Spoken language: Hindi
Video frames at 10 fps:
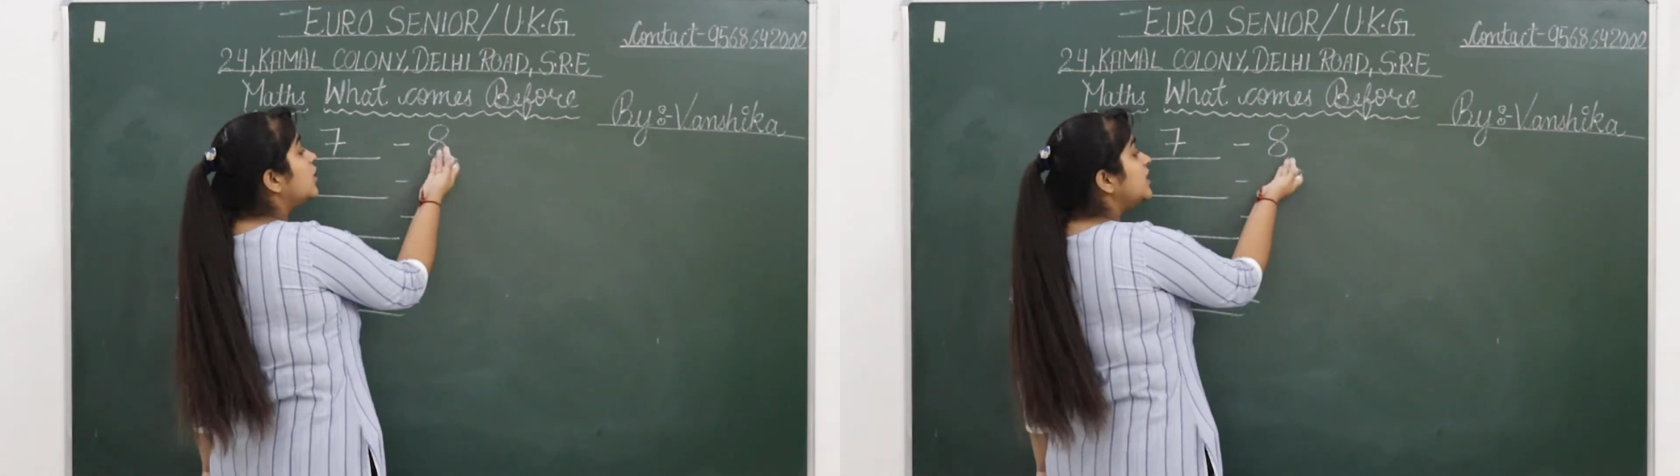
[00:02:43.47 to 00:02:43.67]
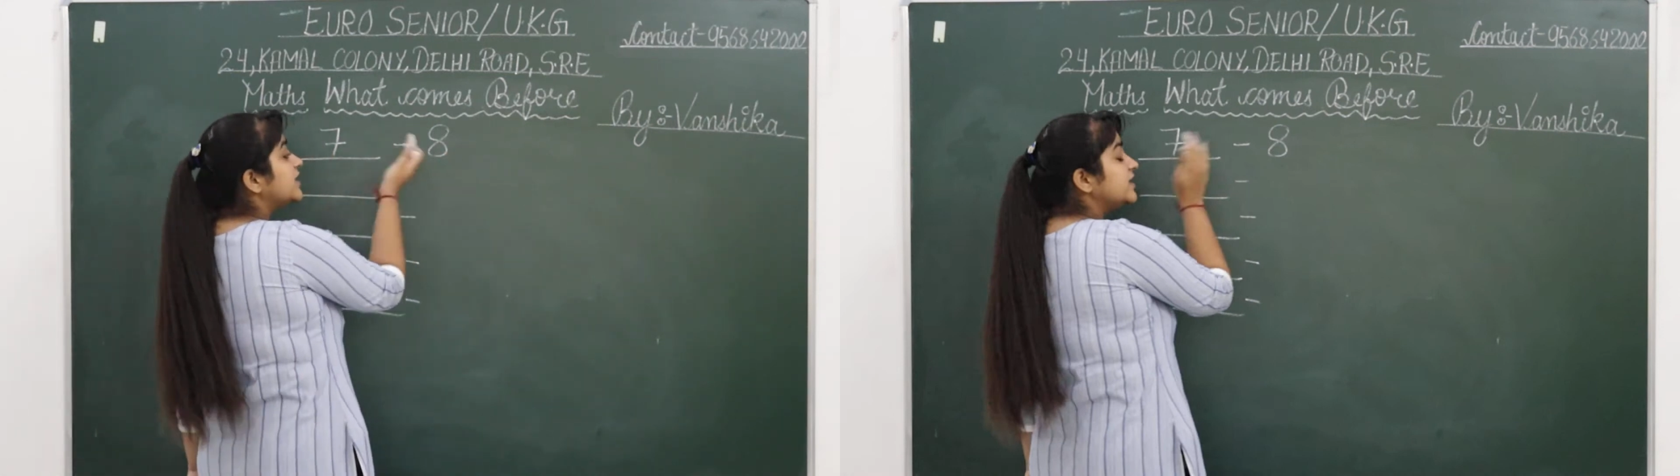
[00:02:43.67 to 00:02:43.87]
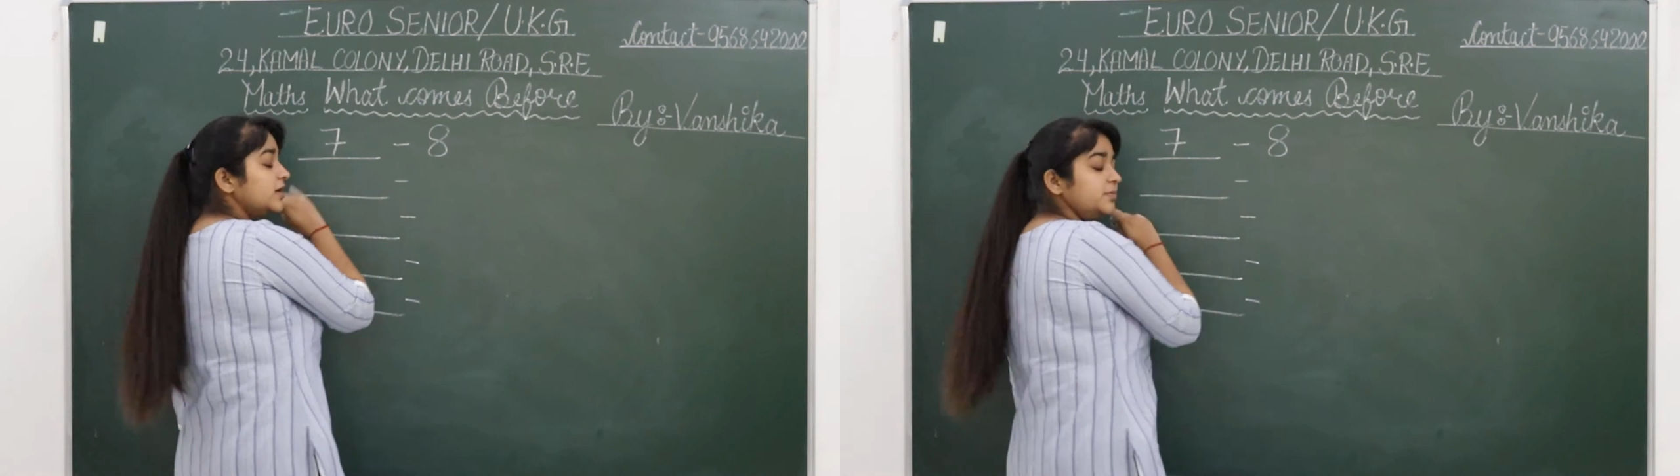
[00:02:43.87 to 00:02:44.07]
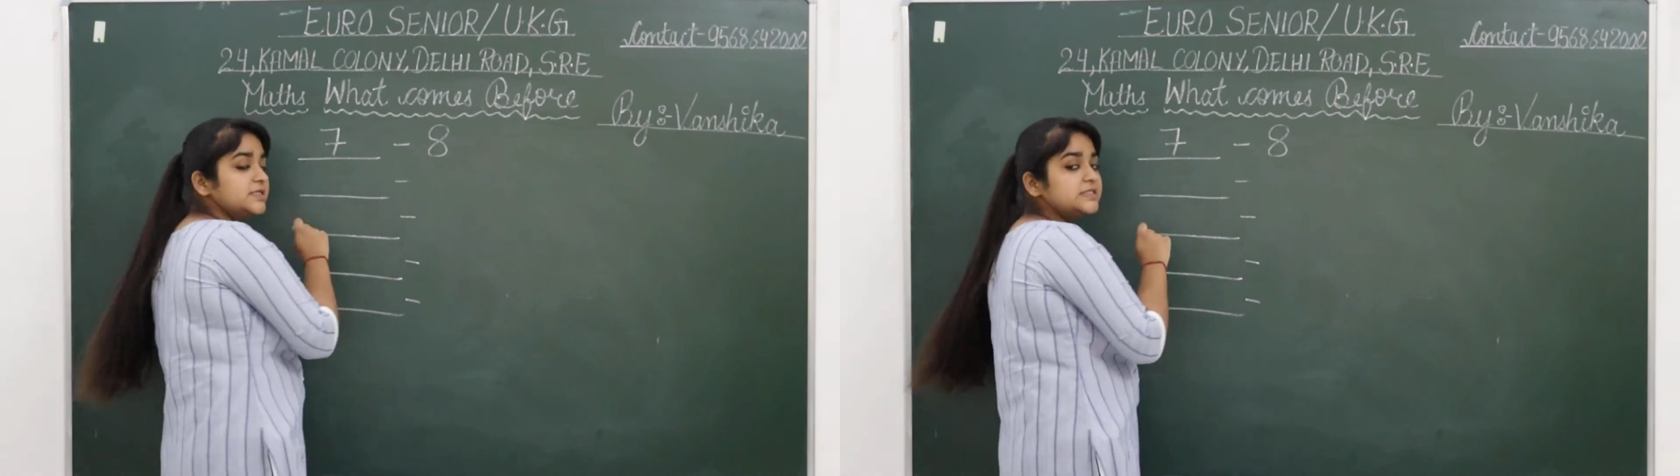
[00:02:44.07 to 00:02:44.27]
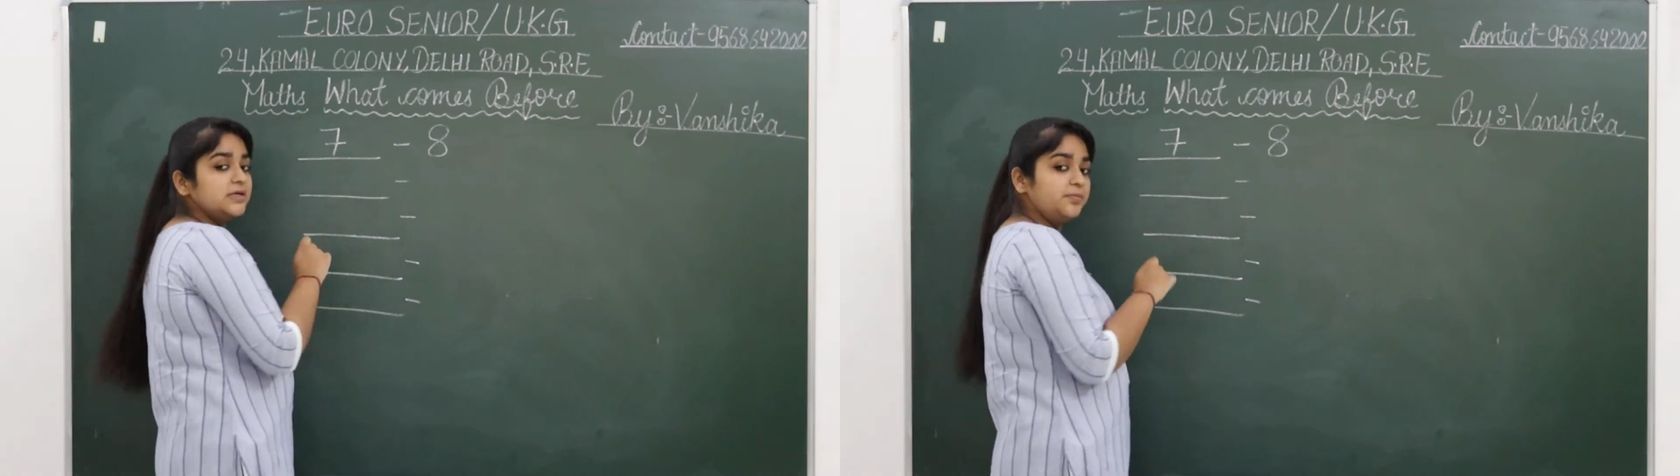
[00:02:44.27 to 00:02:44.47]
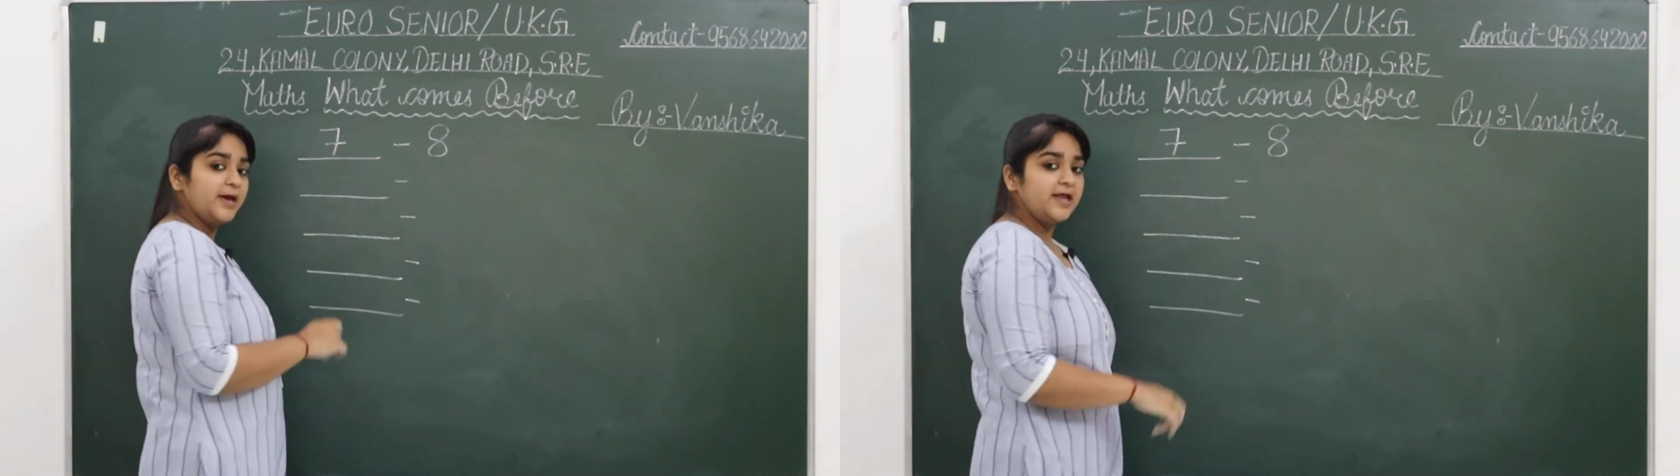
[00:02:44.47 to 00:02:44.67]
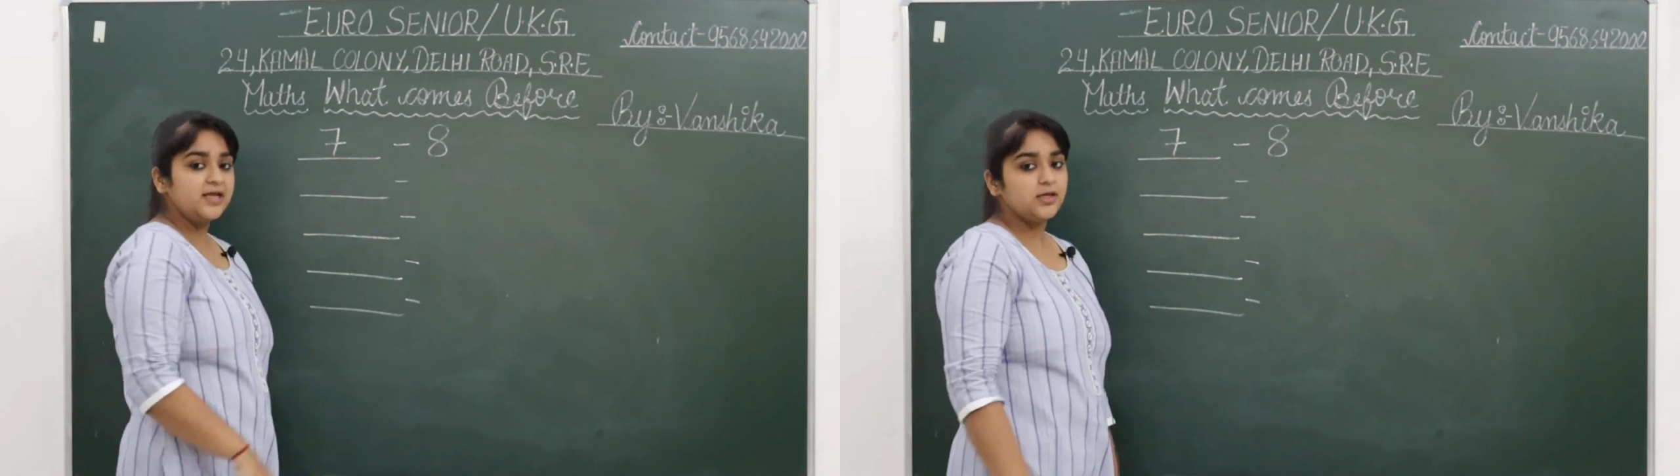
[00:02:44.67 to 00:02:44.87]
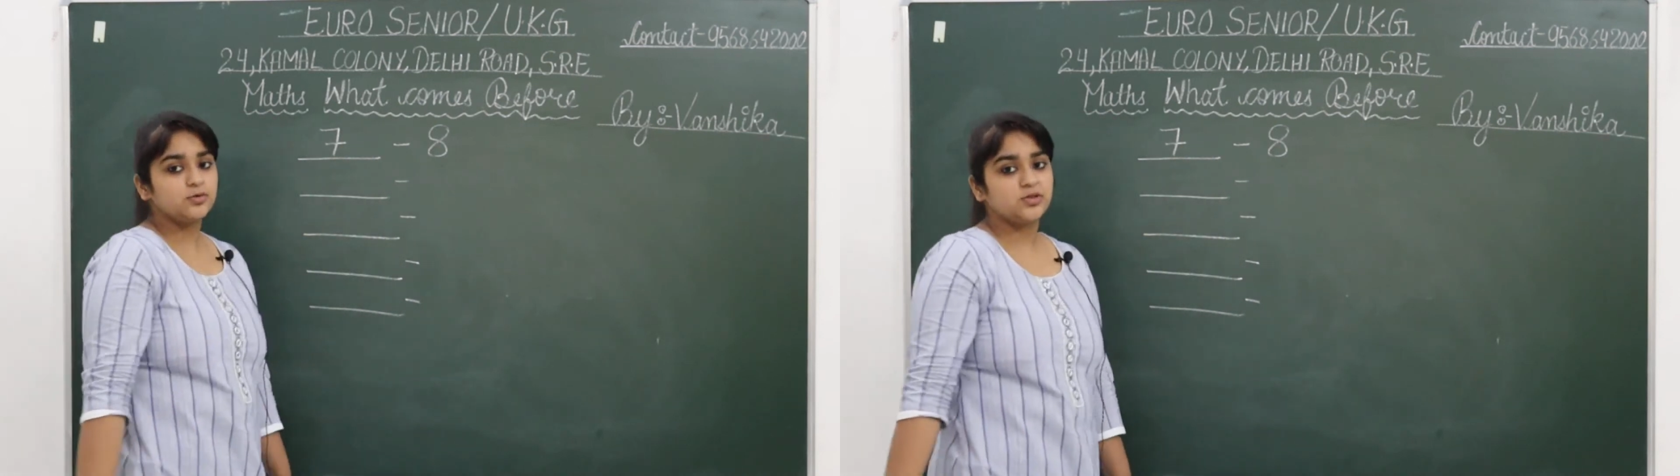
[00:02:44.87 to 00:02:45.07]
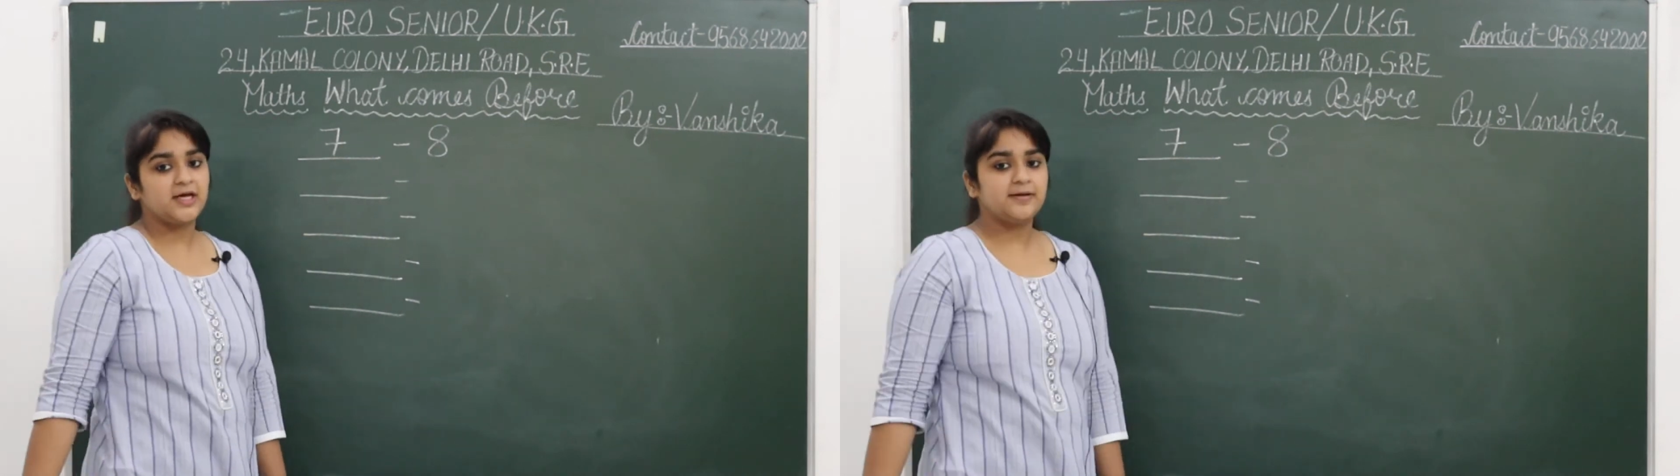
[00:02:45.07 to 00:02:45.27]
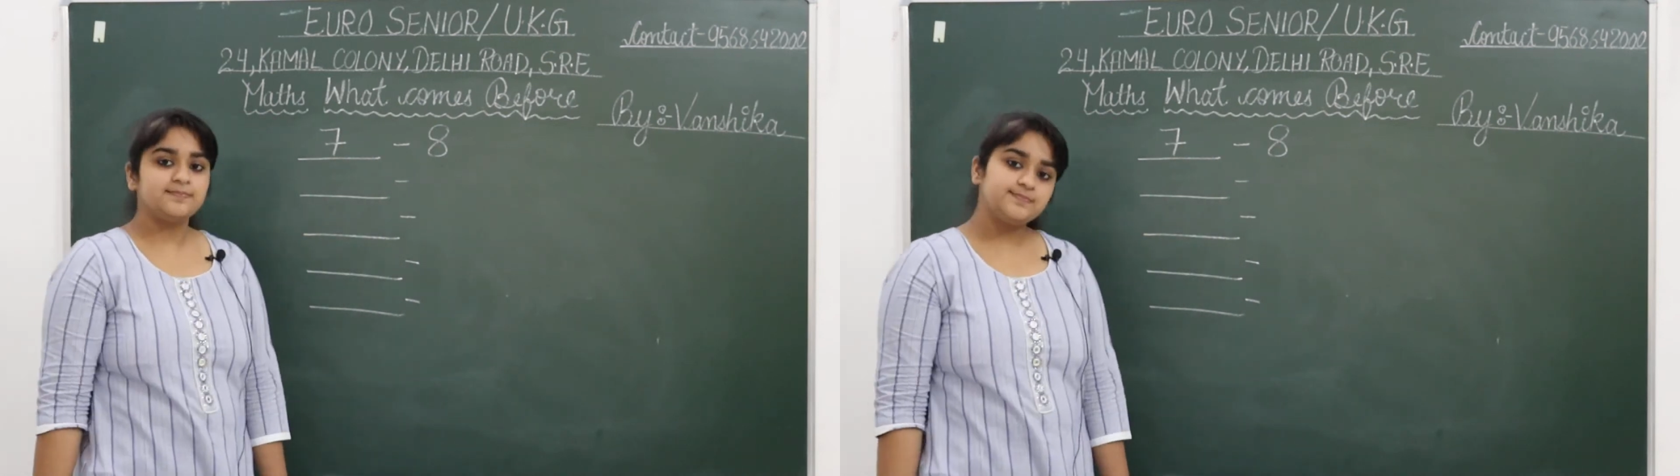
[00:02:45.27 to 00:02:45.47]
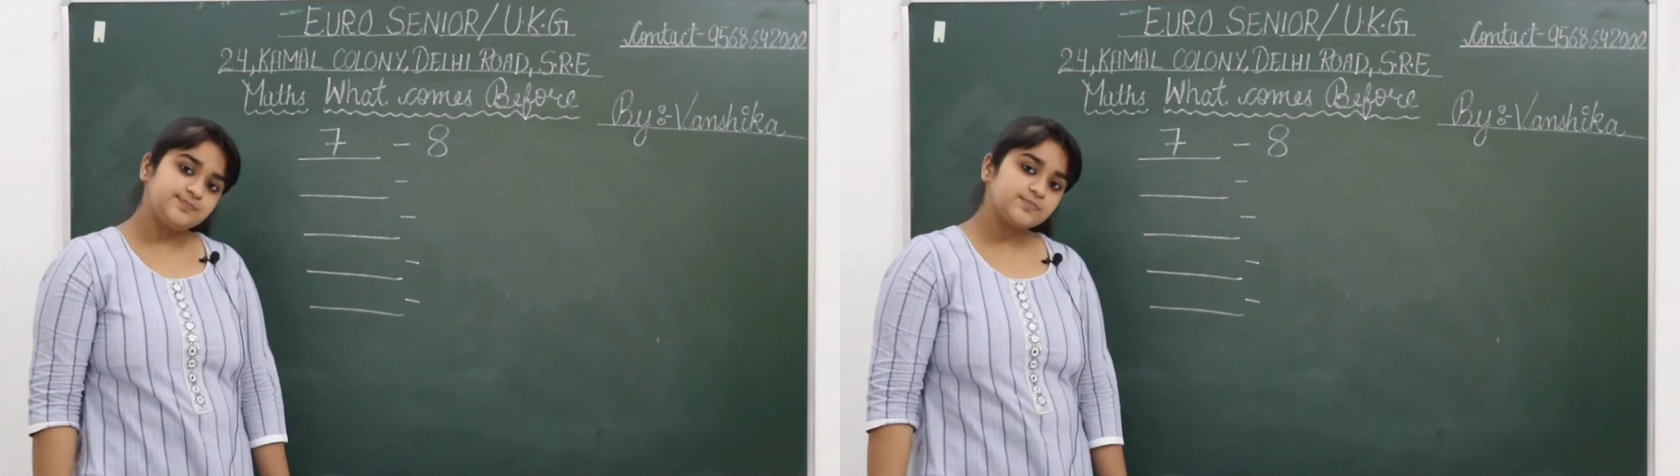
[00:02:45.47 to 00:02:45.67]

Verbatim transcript: और लिखना भी इससे पहले ही होता है